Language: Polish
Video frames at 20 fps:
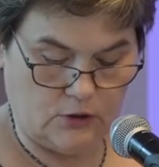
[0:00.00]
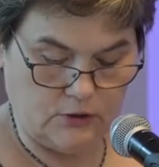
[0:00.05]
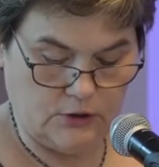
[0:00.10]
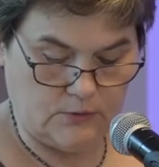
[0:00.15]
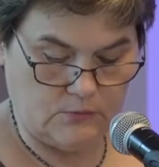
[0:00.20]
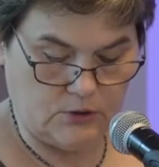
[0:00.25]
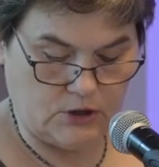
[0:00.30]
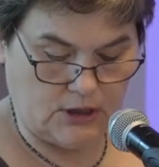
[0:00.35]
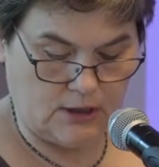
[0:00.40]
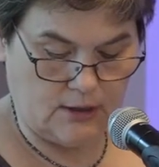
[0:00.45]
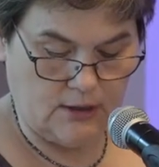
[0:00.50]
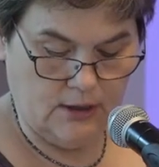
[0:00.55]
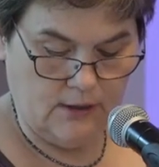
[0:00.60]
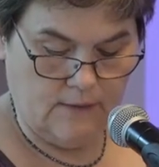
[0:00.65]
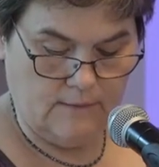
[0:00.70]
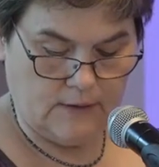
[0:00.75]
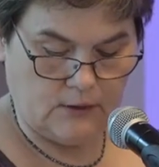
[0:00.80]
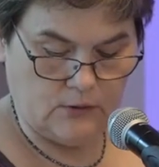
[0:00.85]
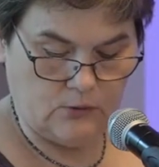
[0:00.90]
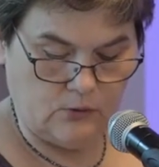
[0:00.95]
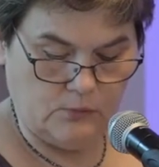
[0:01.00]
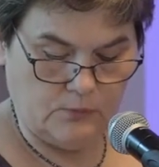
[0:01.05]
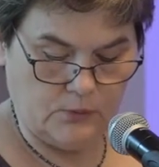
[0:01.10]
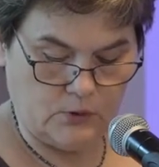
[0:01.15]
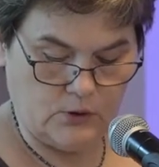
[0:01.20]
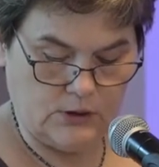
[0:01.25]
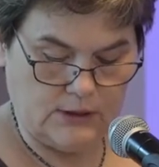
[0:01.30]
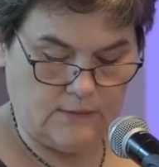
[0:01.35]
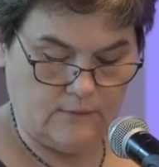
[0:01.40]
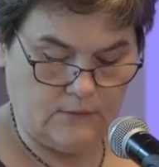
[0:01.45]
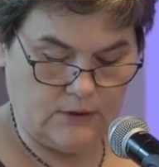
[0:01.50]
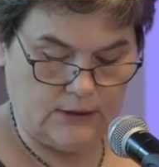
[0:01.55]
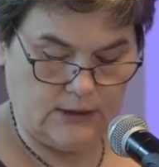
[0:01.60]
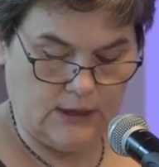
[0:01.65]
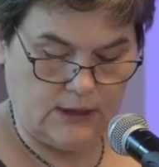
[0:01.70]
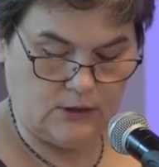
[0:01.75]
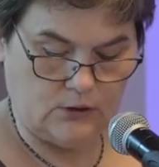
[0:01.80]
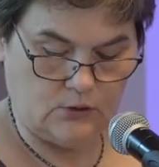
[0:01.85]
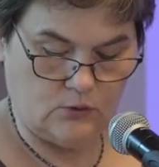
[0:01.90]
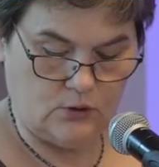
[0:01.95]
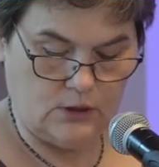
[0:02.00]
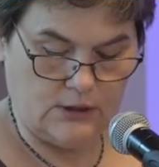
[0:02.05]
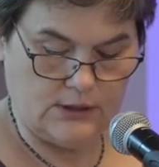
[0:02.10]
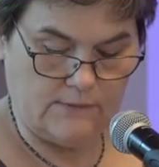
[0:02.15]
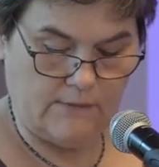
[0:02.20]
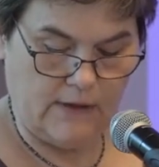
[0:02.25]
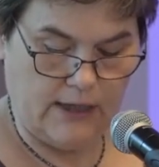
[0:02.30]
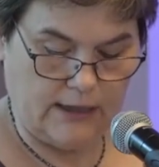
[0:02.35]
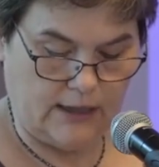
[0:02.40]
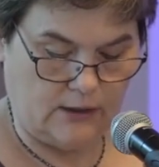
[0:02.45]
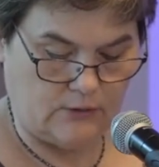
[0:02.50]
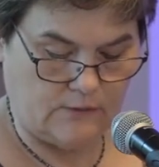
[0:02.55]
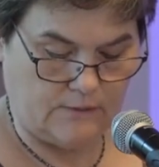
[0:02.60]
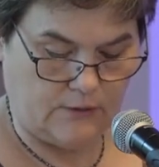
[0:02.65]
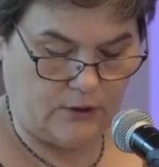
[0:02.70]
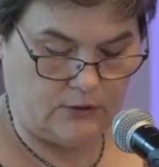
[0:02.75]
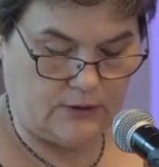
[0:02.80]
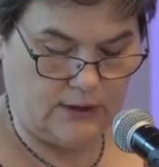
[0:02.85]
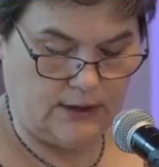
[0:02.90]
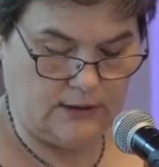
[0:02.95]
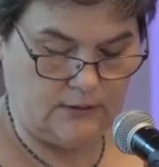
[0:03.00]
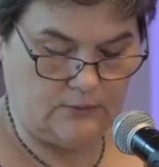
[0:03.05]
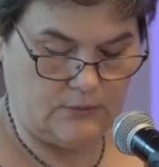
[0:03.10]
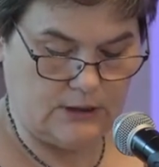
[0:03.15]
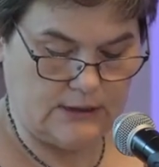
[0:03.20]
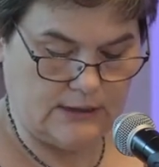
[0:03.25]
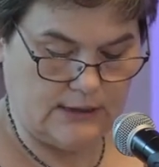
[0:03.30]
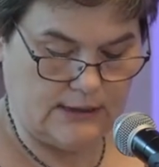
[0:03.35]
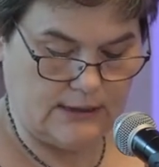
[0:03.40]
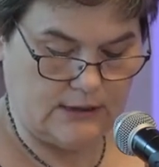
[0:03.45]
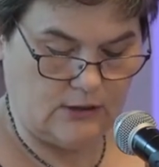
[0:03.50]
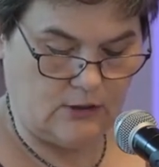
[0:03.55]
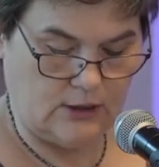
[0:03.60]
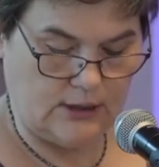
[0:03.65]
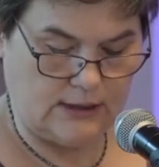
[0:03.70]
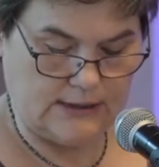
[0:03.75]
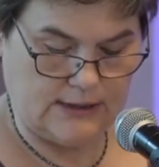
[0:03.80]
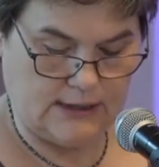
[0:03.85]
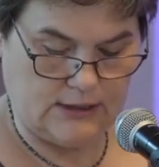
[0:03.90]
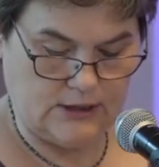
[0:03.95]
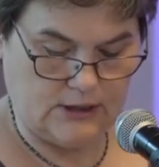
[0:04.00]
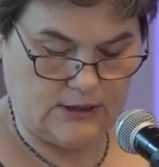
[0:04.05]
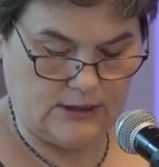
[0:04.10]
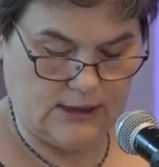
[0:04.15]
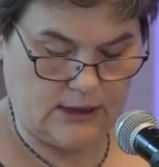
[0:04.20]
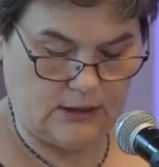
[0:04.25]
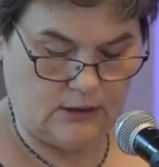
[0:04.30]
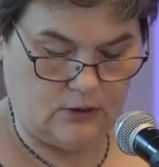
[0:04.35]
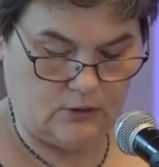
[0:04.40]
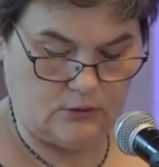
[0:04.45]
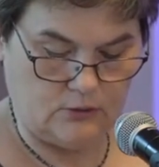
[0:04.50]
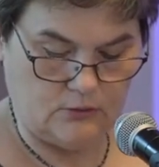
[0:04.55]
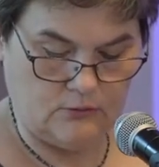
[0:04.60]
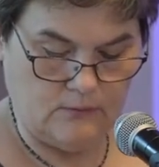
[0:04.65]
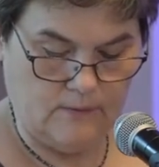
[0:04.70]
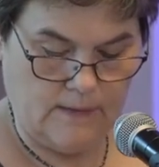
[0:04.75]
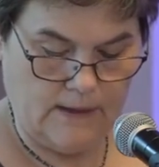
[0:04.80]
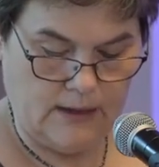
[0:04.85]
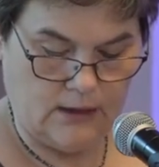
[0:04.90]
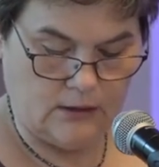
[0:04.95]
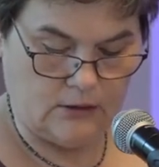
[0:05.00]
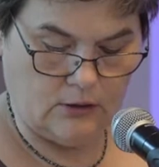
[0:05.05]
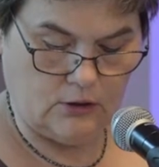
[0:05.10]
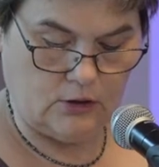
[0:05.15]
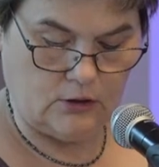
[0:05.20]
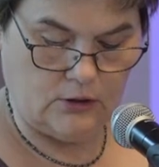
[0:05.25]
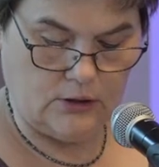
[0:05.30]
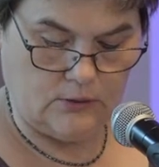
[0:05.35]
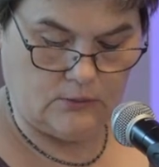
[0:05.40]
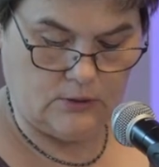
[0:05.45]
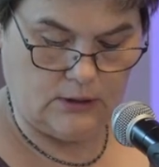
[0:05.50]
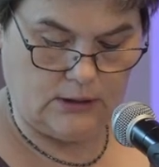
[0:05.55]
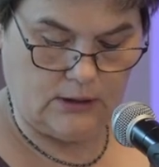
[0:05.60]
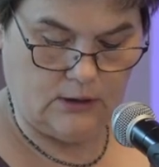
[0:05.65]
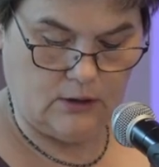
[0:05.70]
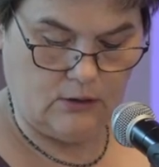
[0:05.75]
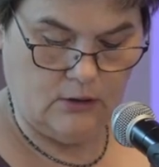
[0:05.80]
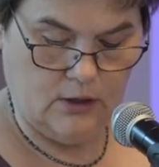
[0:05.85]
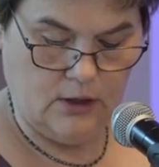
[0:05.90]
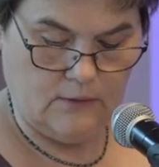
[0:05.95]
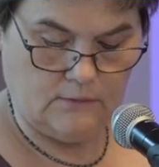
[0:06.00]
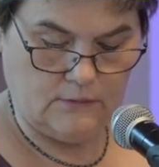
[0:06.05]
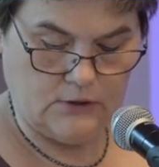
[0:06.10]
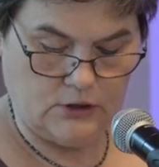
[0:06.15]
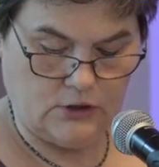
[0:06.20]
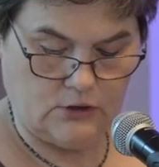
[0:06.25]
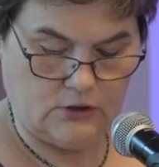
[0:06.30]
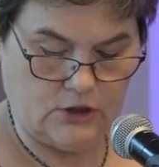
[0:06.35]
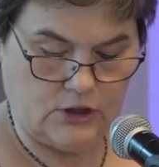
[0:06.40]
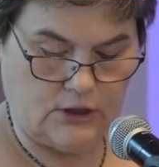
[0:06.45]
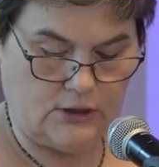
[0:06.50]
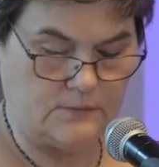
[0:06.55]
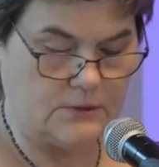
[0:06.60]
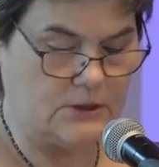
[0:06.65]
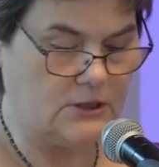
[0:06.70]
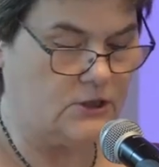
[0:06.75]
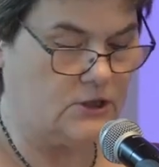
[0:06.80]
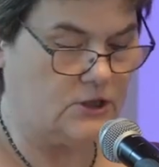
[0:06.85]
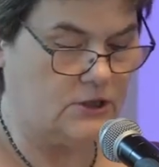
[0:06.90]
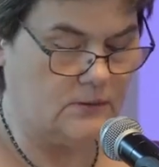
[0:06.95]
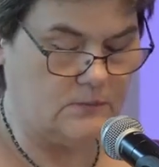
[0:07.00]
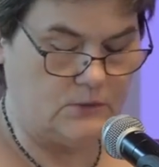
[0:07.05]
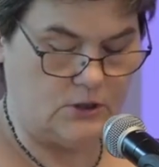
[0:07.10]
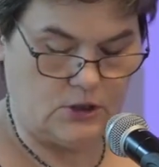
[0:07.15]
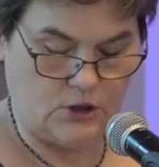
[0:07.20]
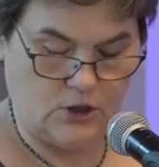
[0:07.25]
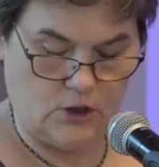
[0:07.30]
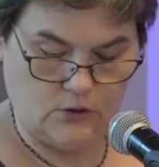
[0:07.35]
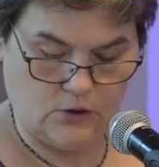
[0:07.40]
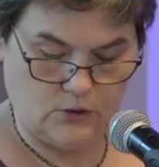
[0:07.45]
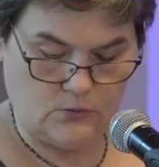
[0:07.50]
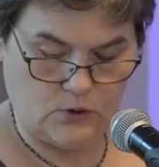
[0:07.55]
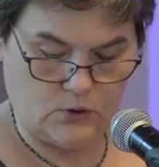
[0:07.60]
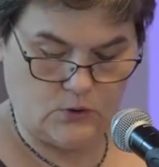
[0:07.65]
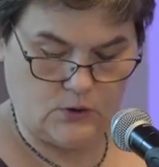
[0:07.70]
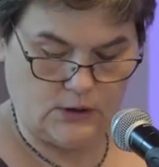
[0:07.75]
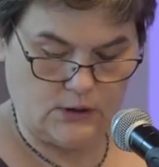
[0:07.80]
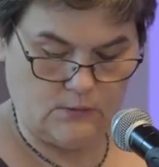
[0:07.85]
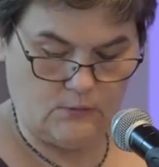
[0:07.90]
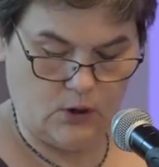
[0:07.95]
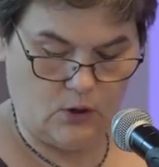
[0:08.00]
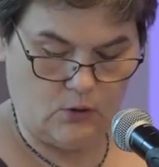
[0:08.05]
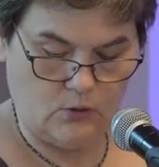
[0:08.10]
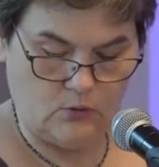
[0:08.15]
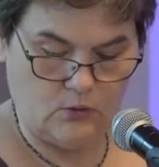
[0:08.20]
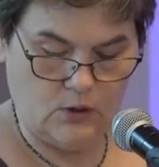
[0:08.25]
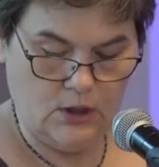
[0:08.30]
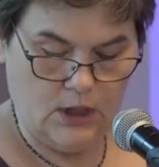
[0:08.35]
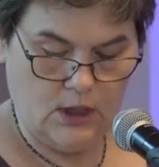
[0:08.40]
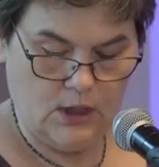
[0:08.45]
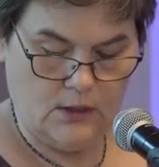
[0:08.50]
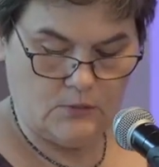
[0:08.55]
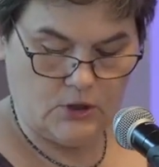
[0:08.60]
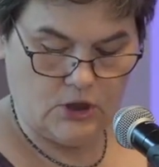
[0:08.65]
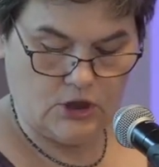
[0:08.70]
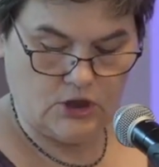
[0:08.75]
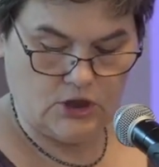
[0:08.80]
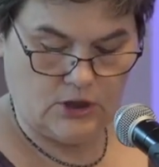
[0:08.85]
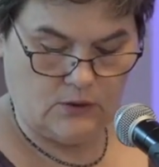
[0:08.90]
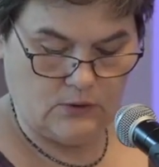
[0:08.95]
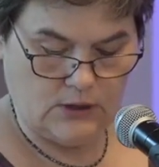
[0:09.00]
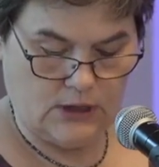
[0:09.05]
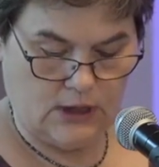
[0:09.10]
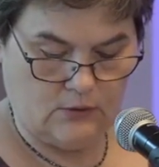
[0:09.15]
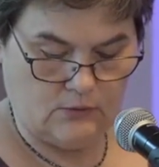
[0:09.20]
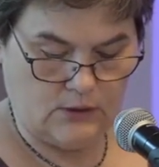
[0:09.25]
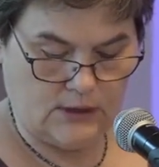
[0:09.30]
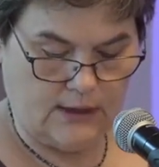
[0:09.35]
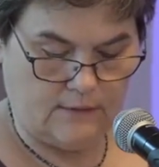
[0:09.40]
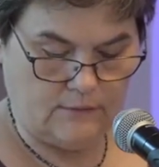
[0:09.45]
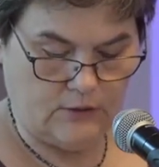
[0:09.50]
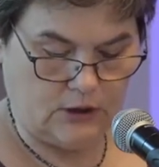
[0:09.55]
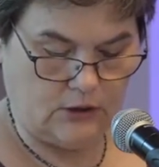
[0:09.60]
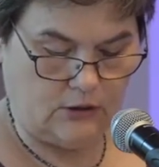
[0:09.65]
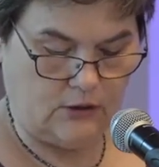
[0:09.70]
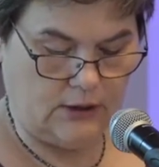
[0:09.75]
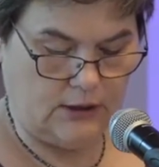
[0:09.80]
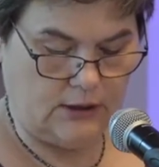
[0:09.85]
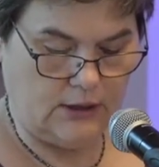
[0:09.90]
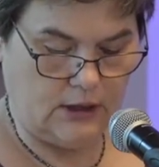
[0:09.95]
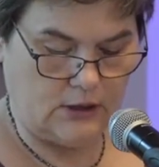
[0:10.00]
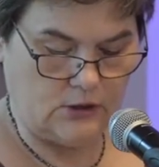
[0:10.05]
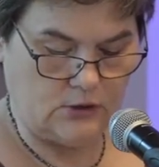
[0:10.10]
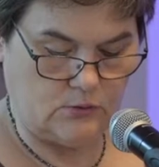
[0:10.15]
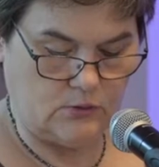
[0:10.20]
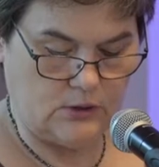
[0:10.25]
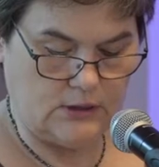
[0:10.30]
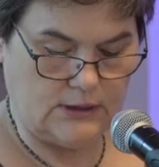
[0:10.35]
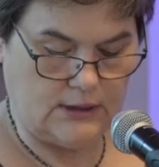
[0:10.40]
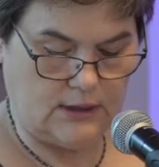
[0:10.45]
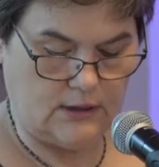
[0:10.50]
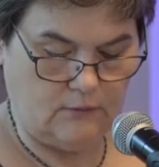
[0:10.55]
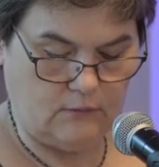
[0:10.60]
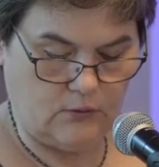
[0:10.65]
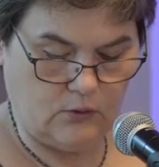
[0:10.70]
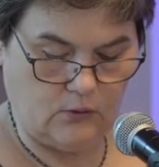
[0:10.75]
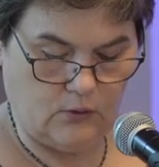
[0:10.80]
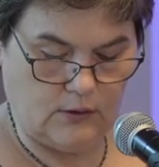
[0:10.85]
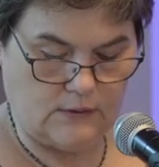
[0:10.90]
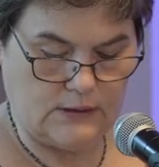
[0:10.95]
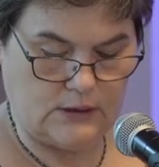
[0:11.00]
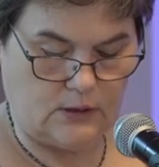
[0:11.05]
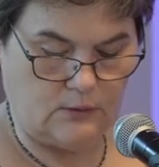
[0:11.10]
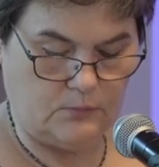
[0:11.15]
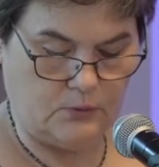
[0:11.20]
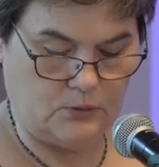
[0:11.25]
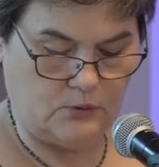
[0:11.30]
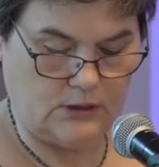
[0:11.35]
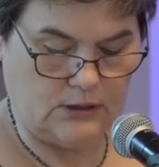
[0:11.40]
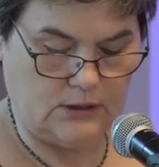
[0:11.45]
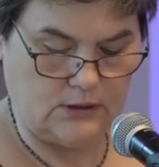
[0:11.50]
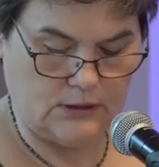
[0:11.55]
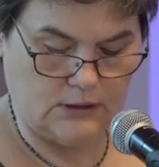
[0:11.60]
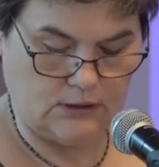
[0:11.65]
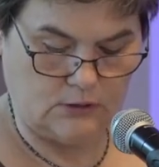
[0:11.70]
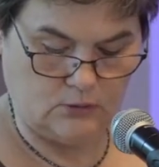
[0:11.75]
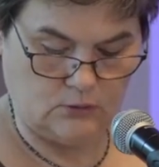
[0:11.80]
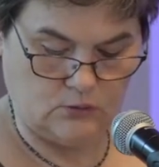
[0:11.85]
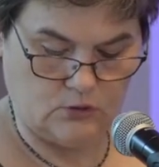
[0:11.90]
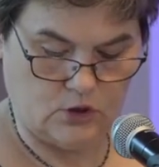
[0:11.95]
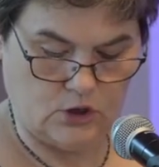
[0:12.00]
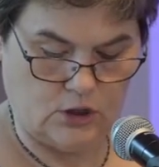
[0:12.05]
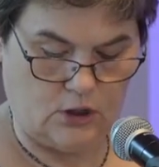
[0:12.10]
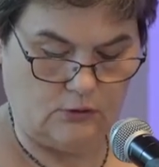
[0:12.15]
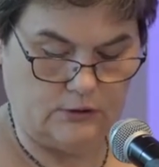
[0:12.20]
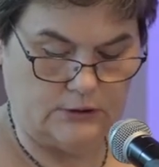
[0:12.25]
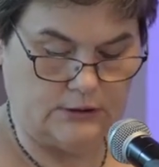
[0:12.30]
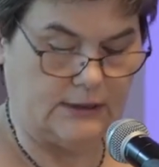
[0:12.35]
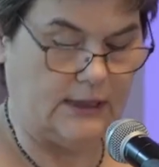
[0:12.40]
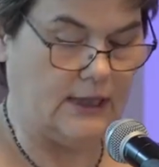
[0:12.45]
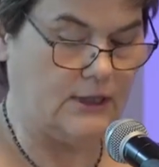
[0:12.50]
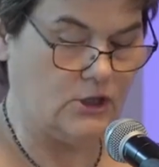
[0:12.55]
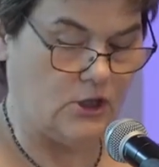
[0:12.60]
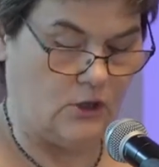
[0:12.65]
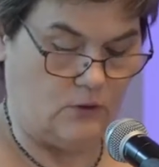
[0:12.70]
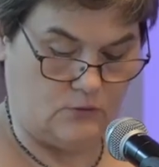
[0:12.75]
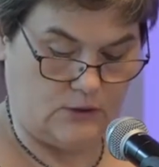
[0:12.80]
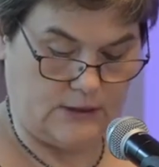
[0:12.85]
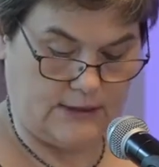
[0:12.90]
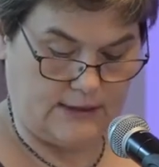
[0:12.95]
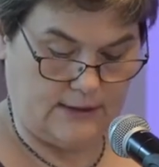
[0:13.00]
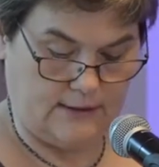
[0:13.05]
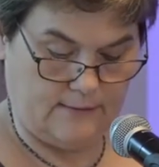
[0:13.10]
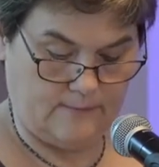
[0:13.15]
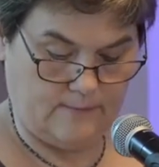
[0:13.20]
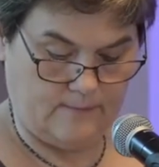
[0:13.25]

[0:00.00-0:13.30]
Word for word: o tym, że król pruski Fryderyk II zwlekał z wykonaniem decyzji o kasacie zakonu. Dokonał tego w 1776 roku, przekształcając dawne kolegie jezuickie w Królewsko-Pruski Instytut Szkolny dla Śląsk.